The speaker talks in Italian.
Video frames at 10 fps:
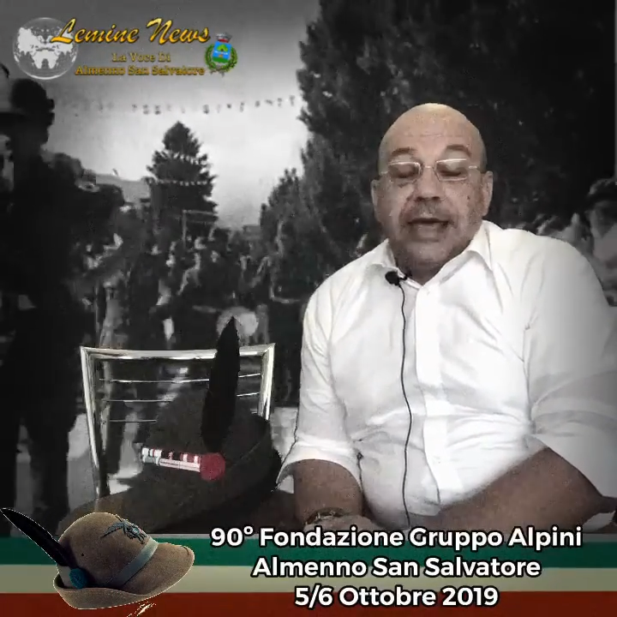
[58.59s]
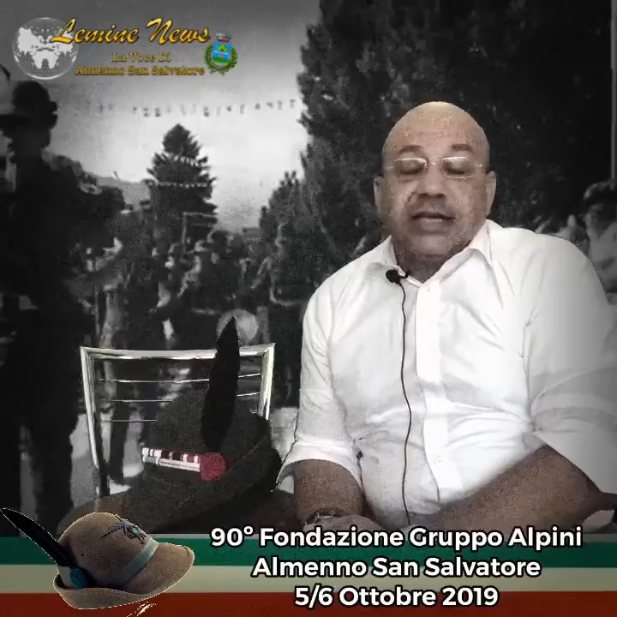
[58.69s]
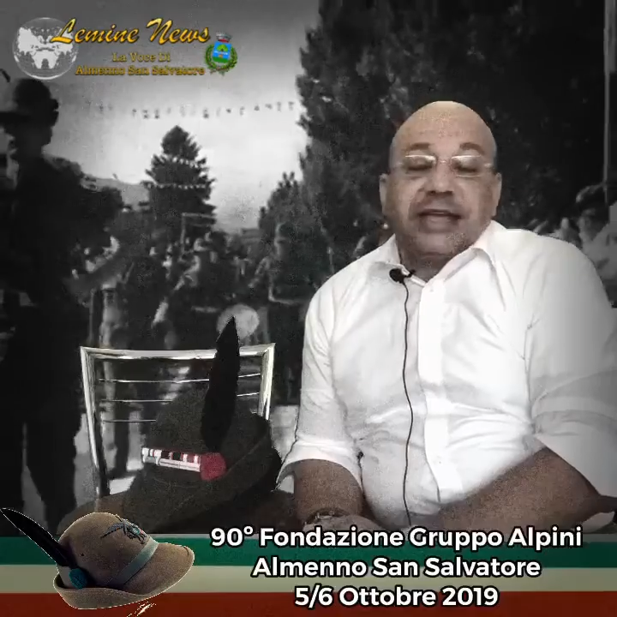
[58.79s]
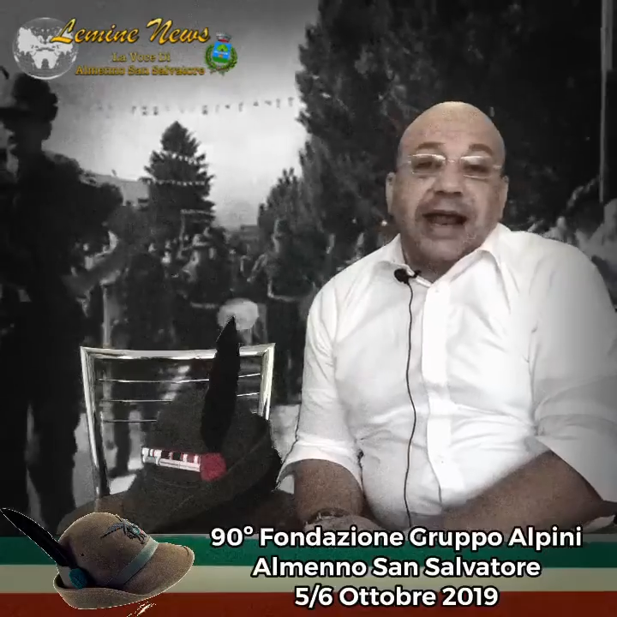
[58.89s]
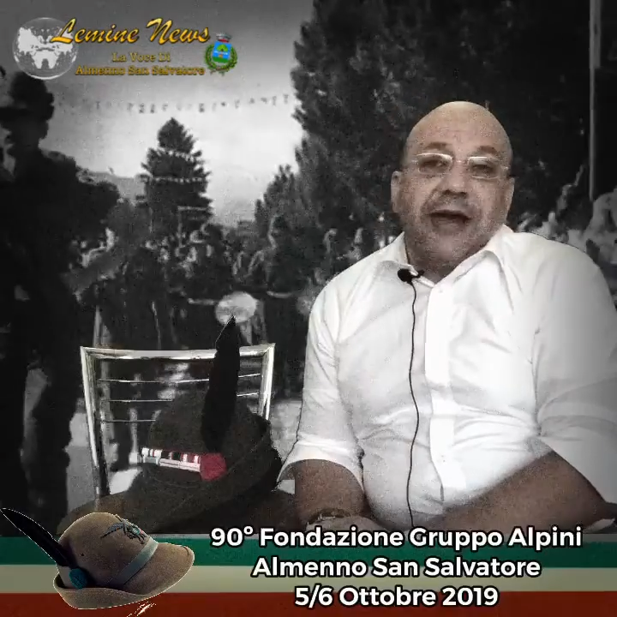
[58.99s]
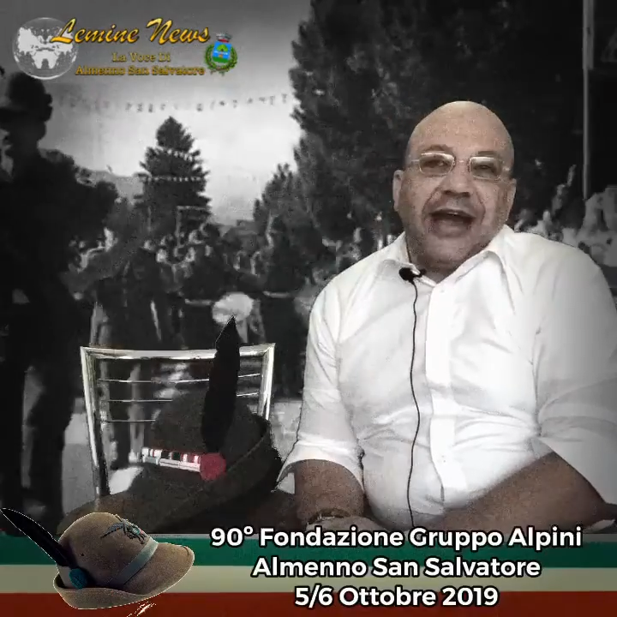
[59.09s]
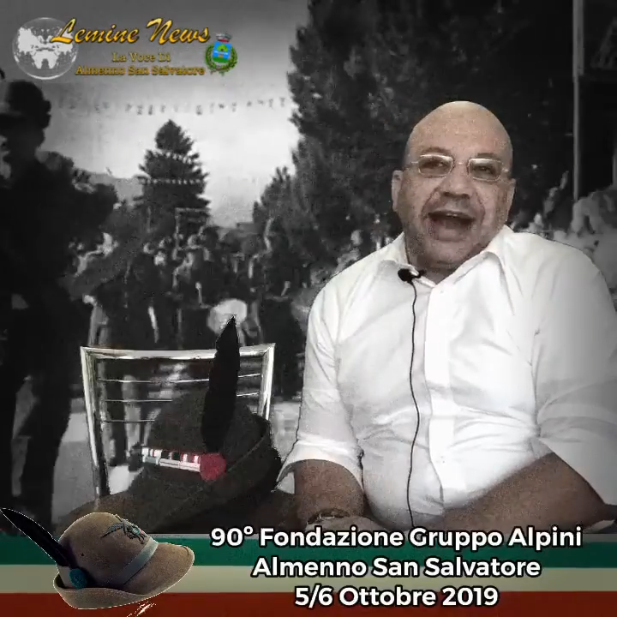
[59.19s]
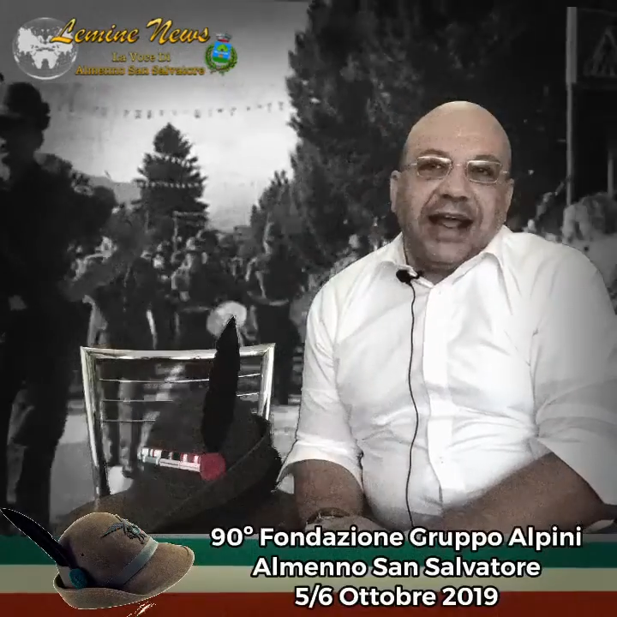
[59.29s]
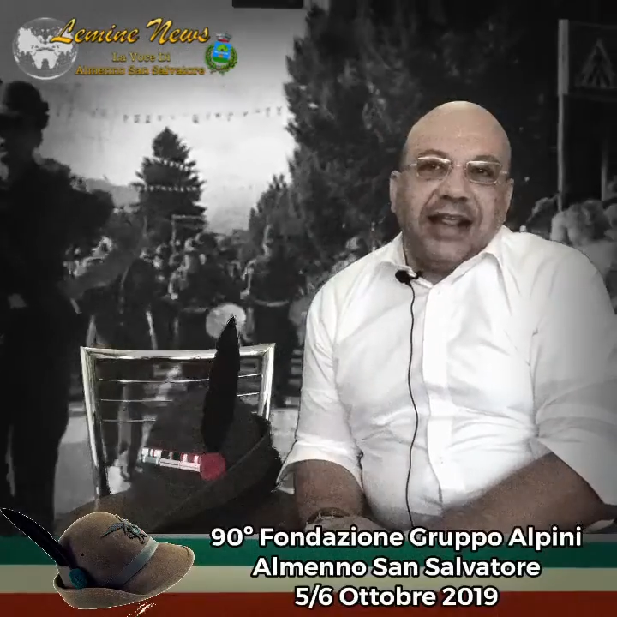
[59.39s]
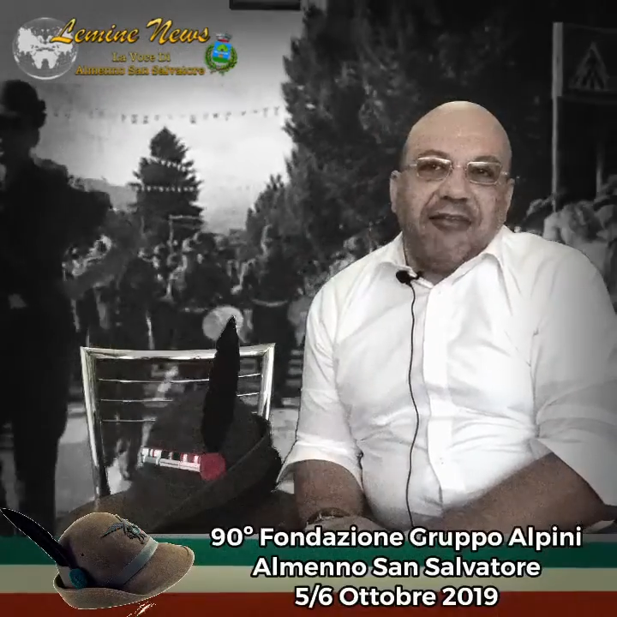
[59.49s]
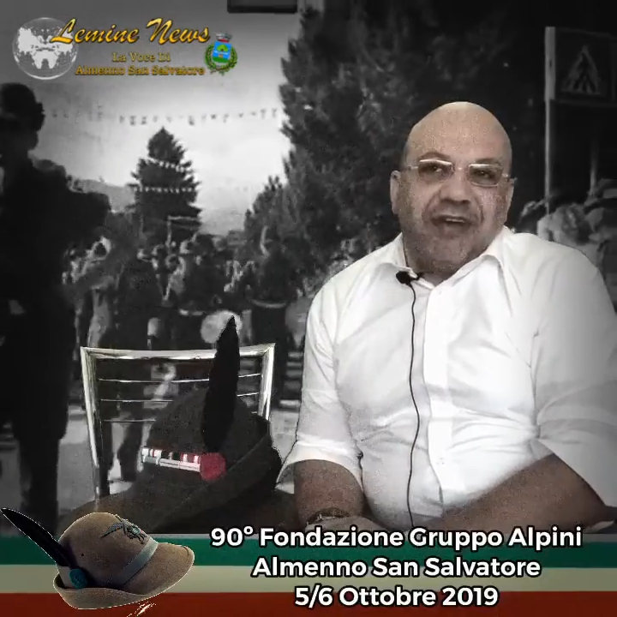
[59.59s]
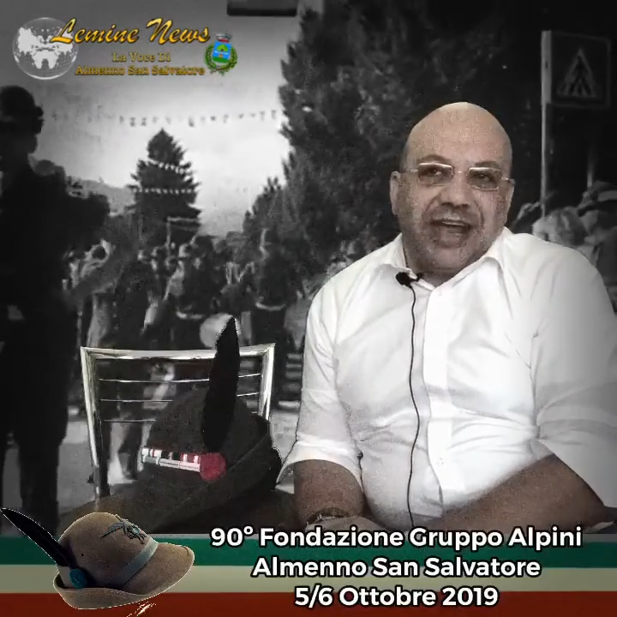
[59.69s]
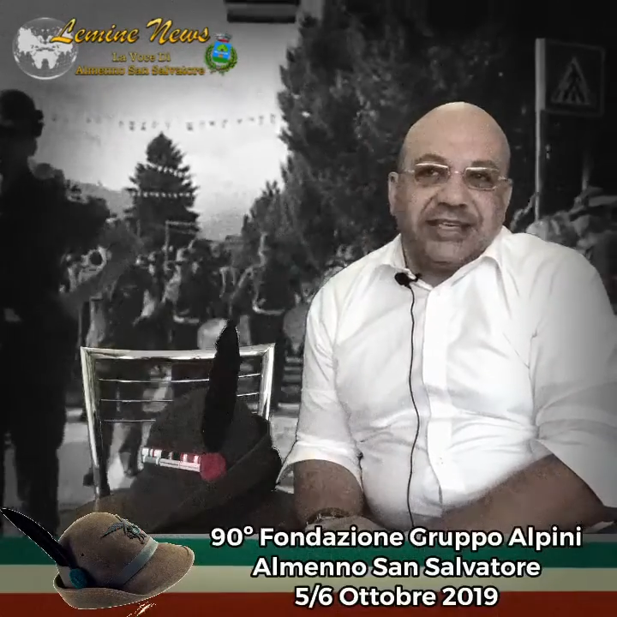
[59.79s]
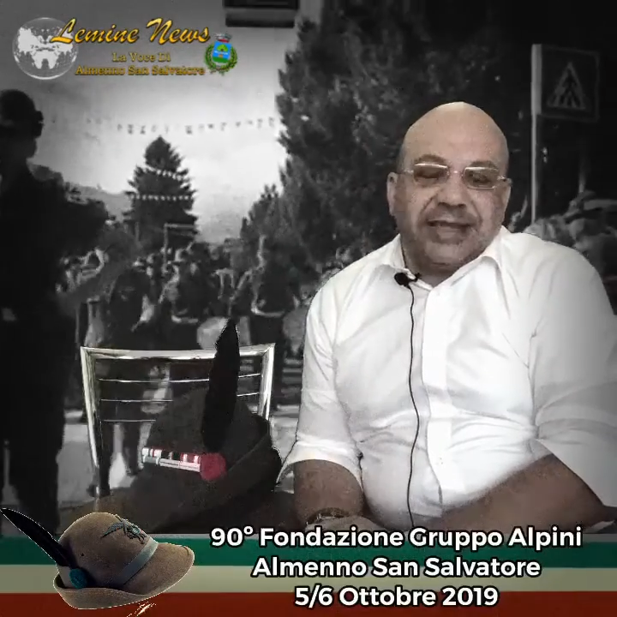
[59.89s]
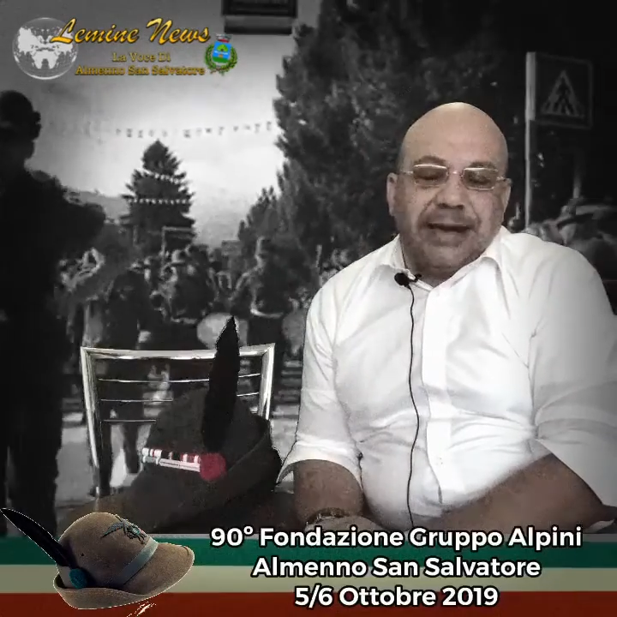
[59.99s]
Sarà una grande
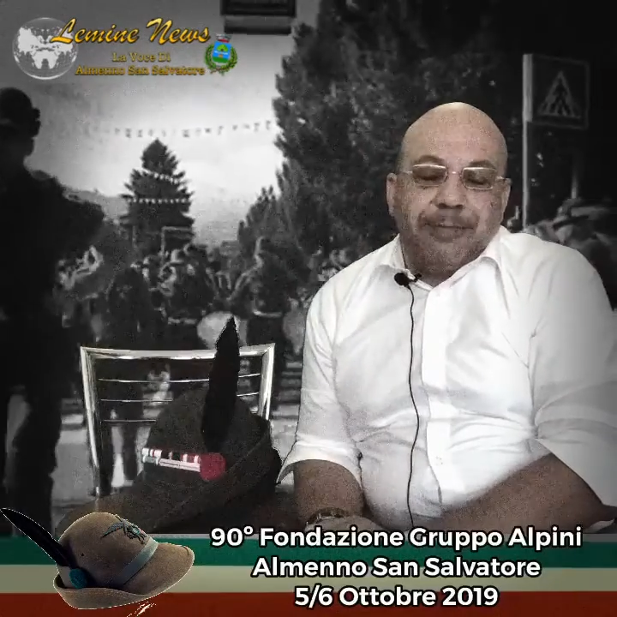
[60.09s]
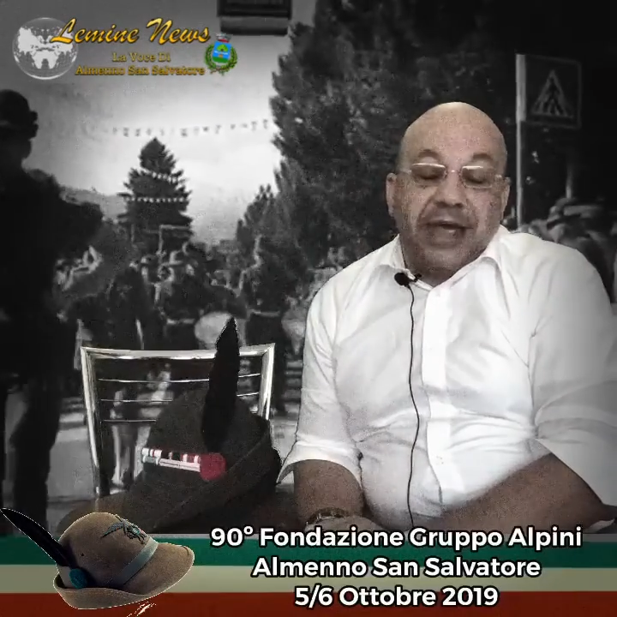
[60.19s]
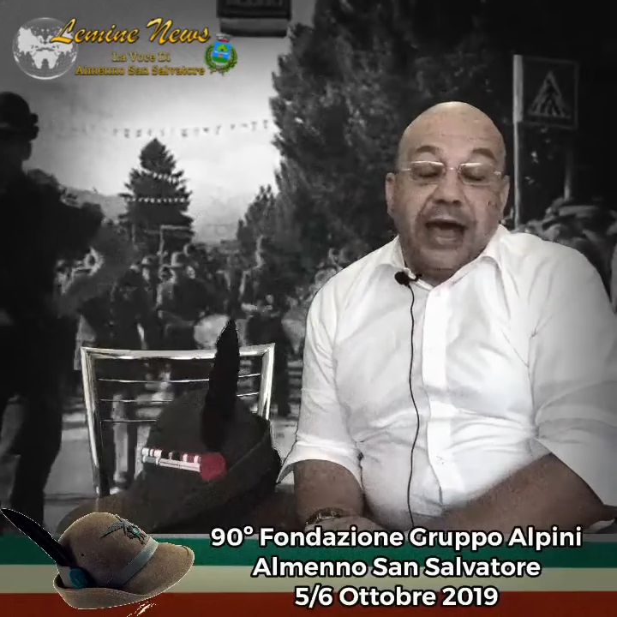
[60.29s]
festa,